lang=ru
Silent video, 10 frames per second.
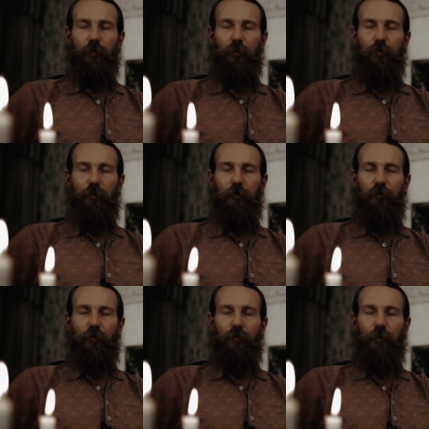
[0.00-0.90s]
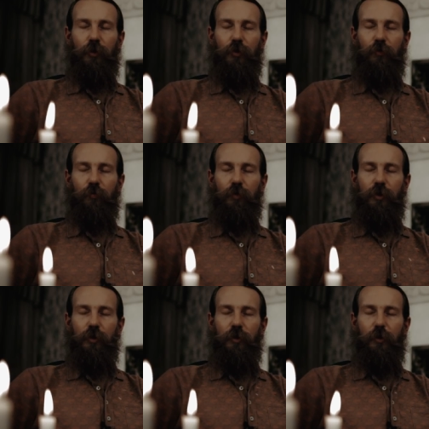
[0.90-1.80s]
глубинном уровне нашего
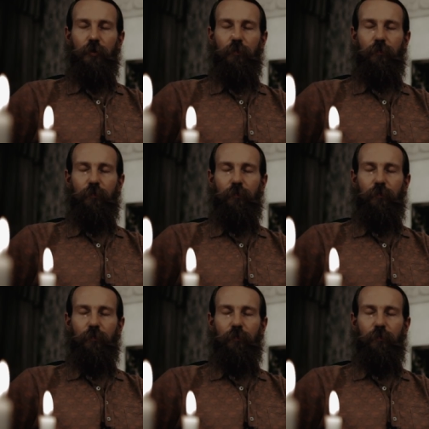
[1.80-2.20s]
подсознания.